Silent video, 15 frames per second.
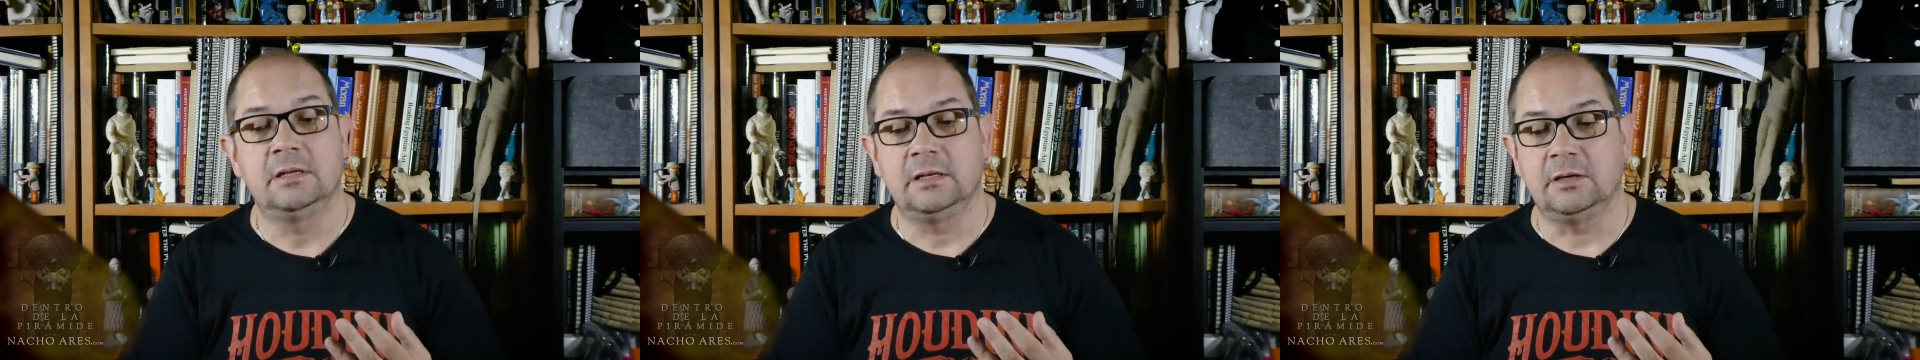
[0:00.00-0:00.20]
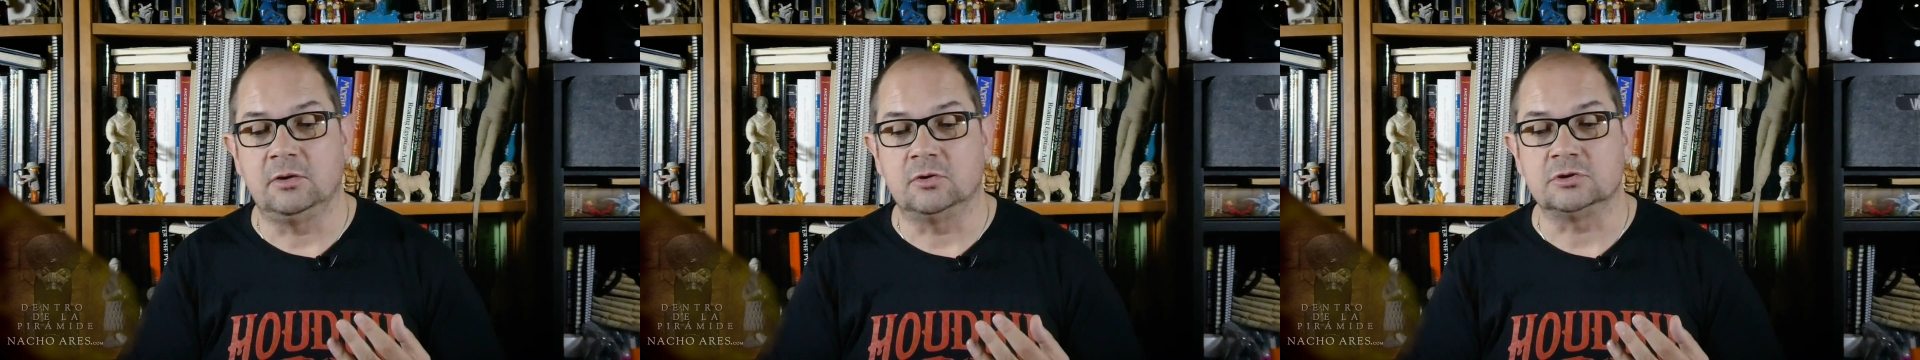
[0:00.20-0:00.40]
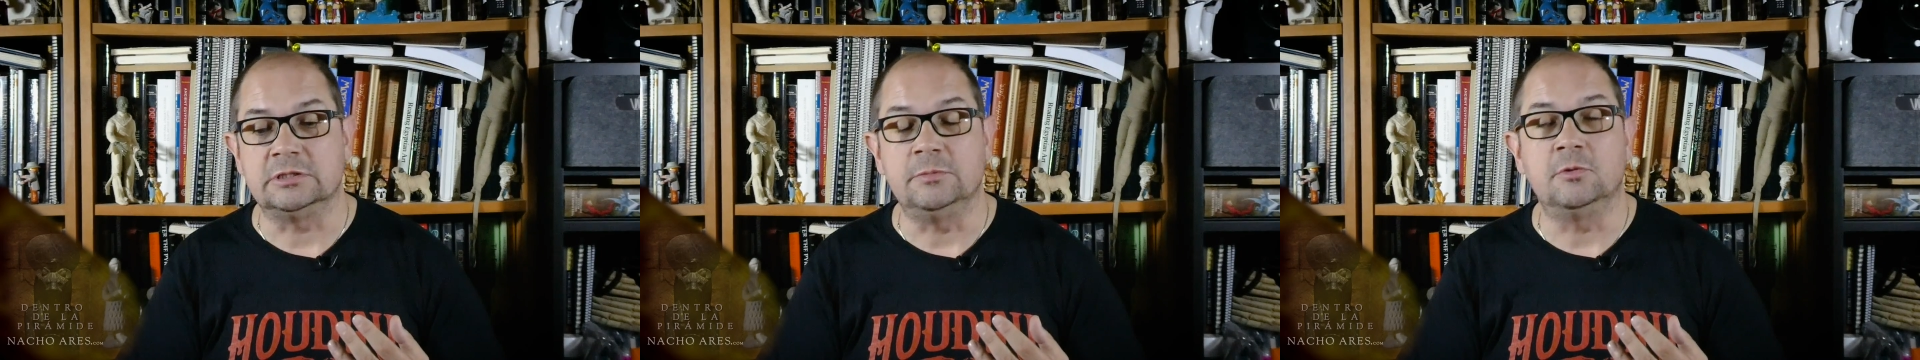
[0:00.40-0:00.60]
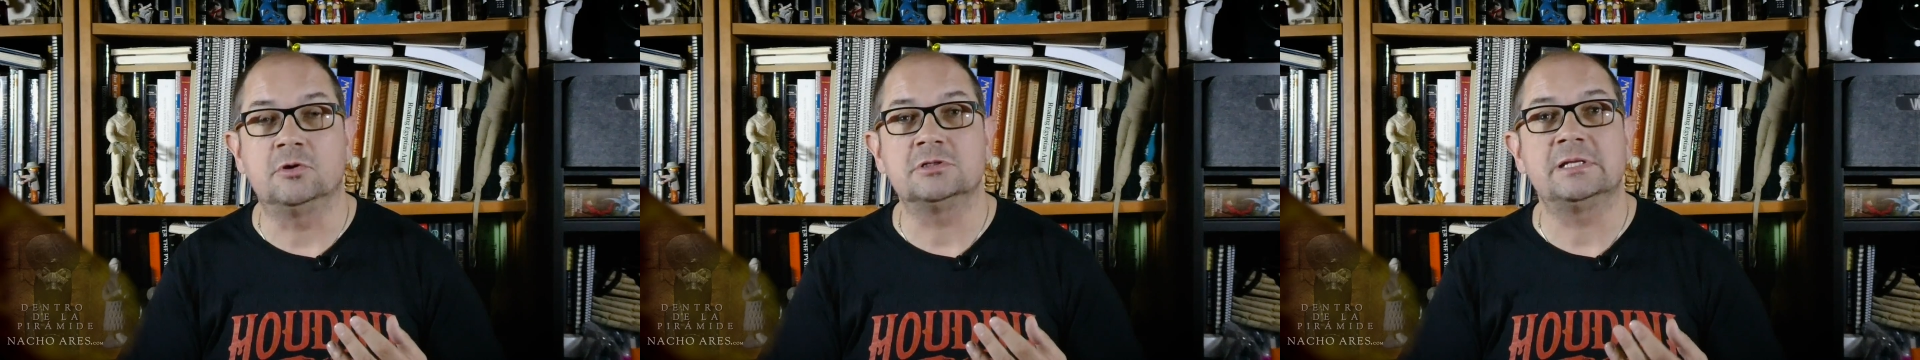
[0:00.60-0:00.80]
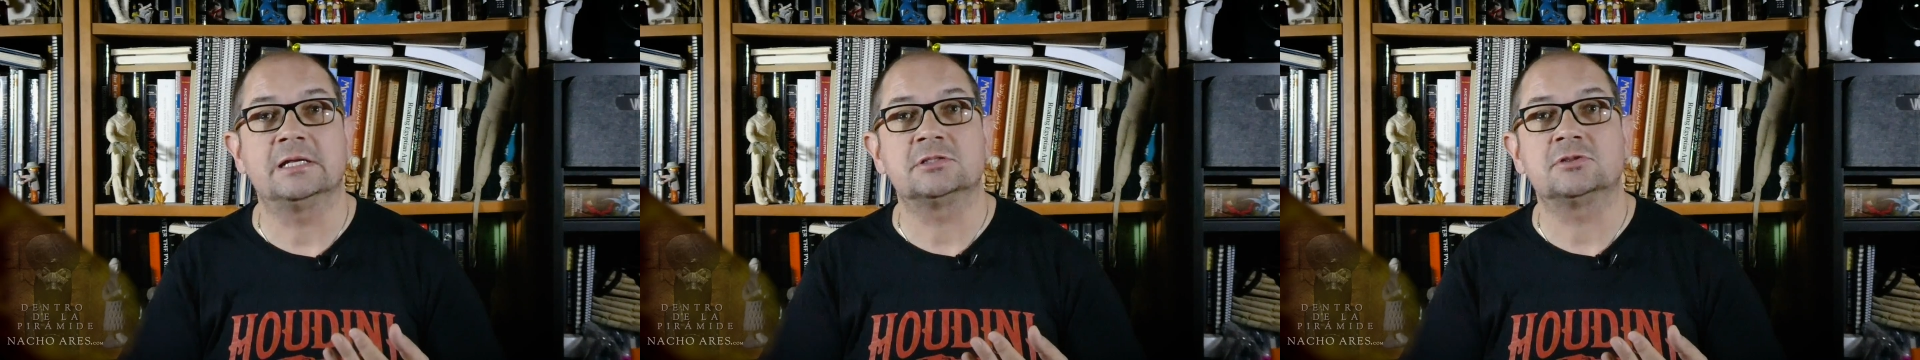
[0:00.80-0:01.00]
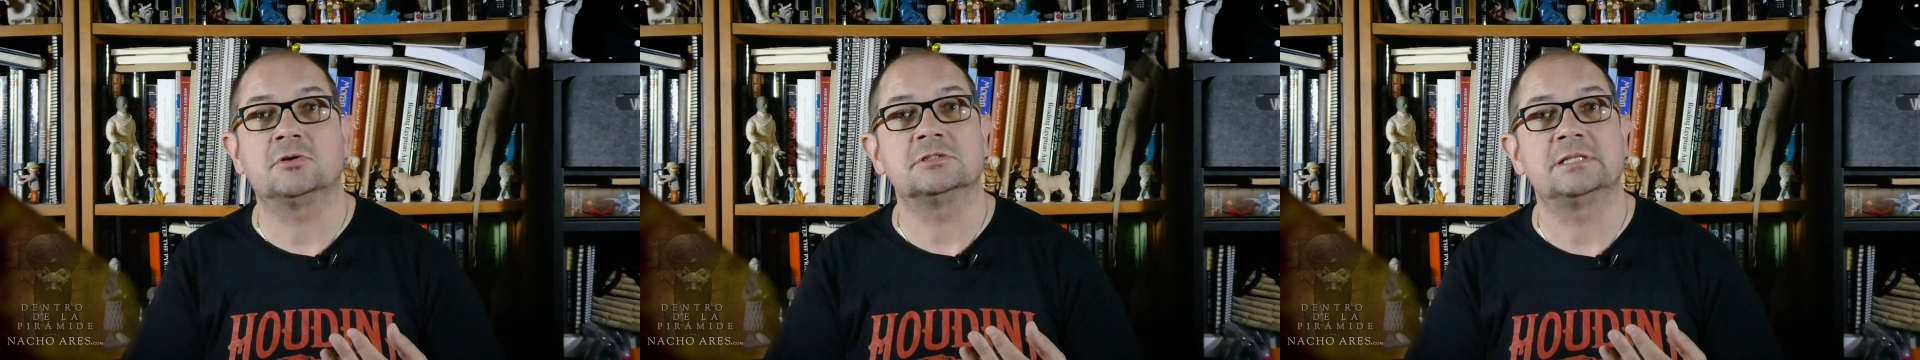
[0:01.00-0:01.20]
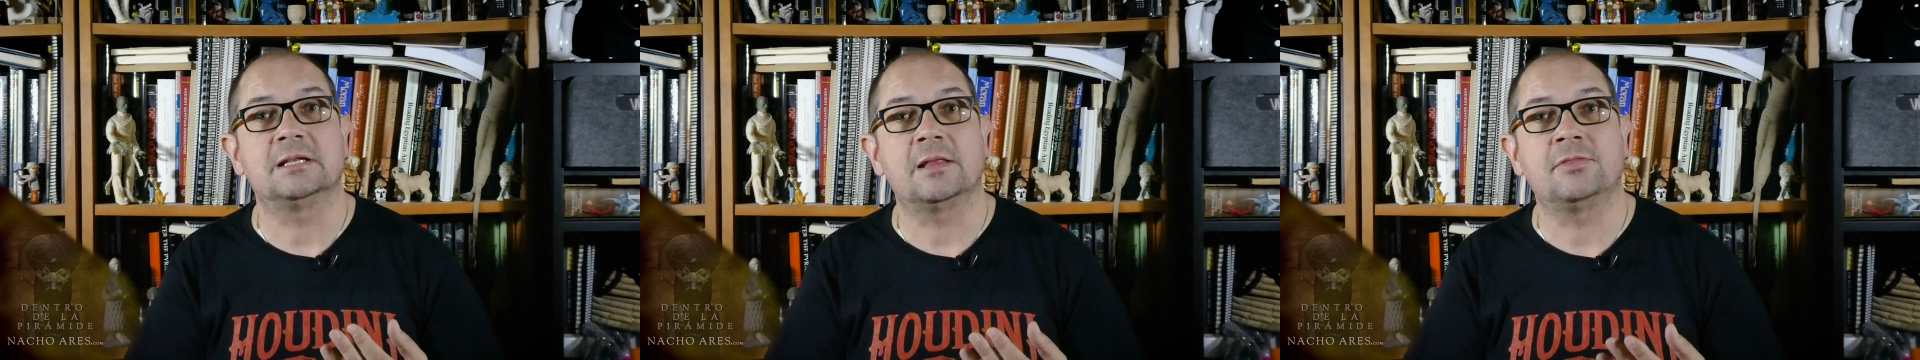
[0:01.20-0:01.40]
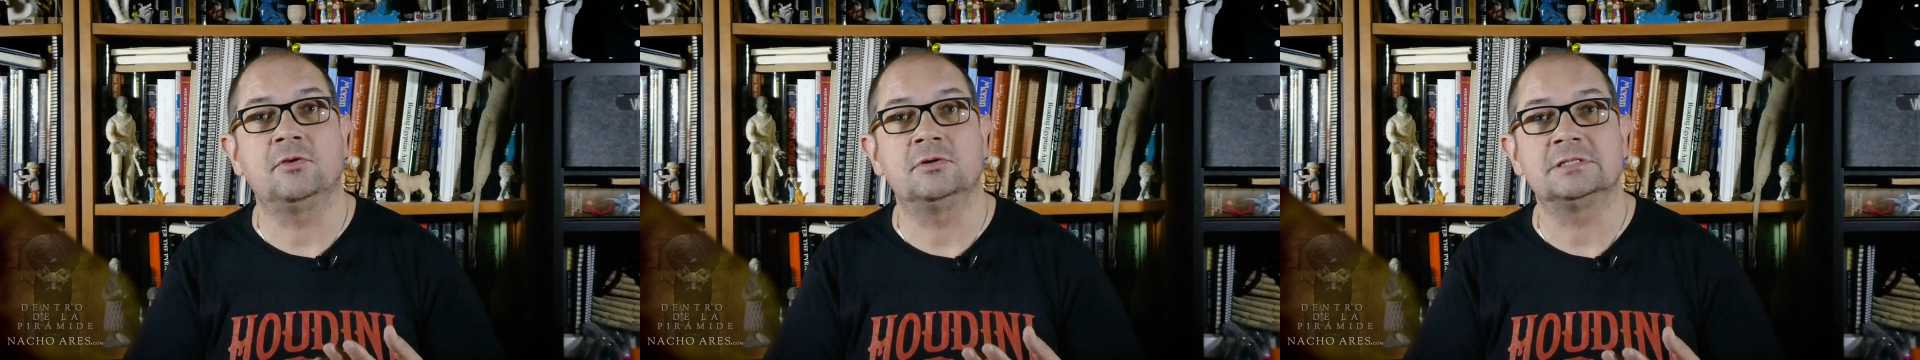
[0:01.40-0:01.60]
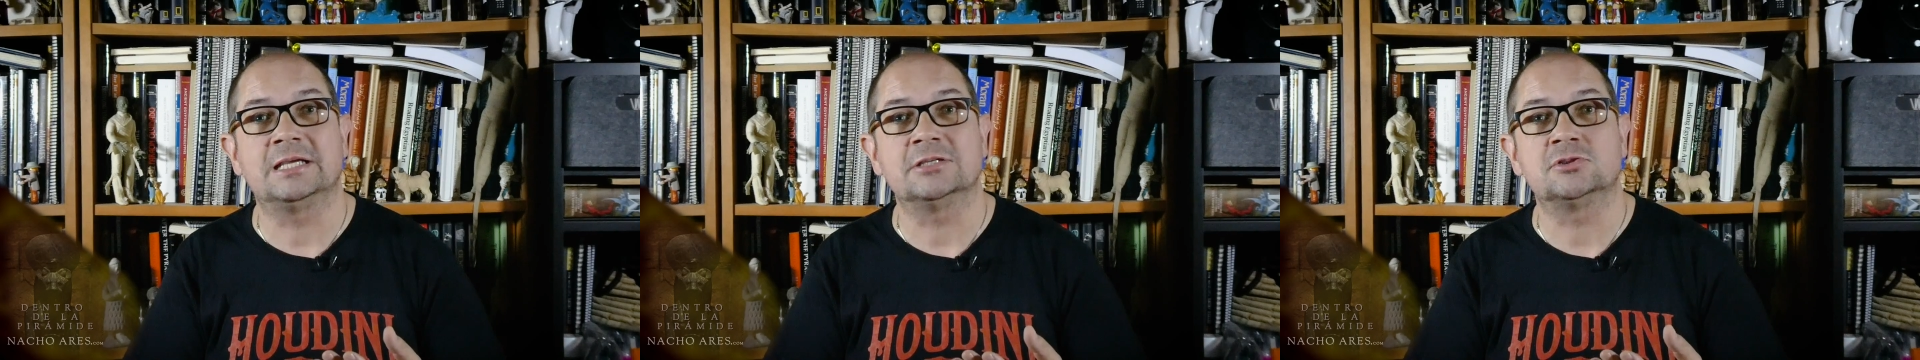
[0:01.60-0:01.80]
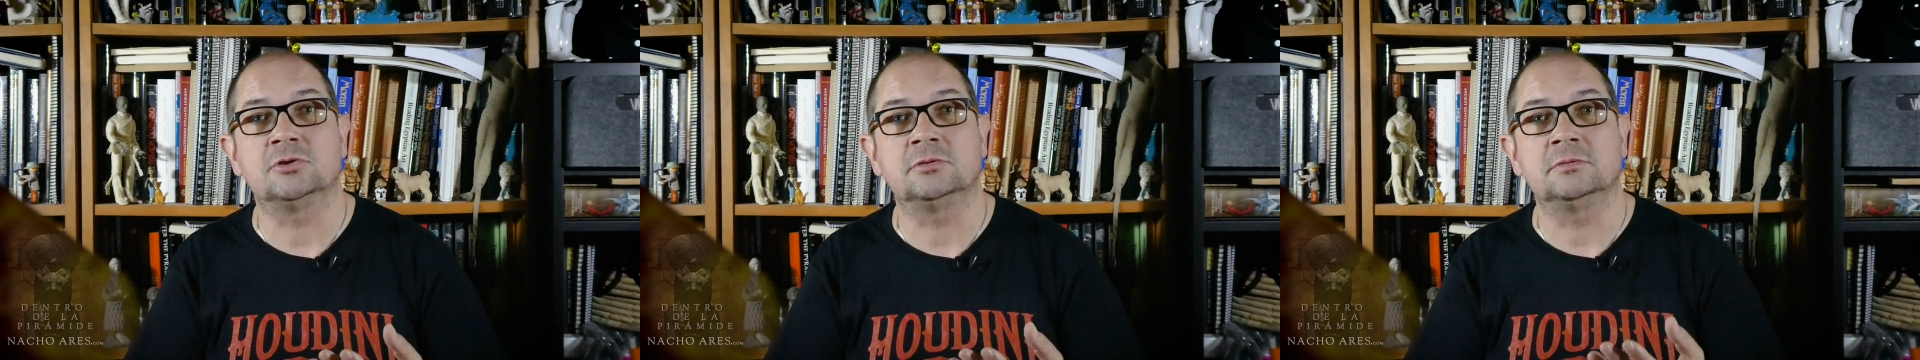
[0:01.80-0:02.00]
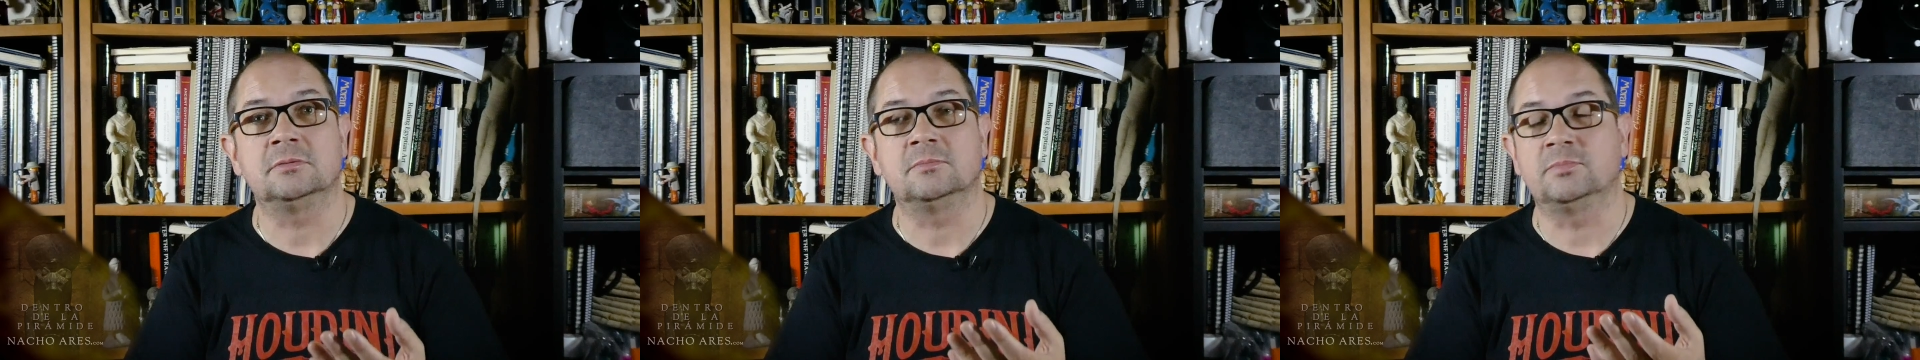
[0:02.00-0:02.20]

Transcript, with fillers: los dibujos de las constelaciones que son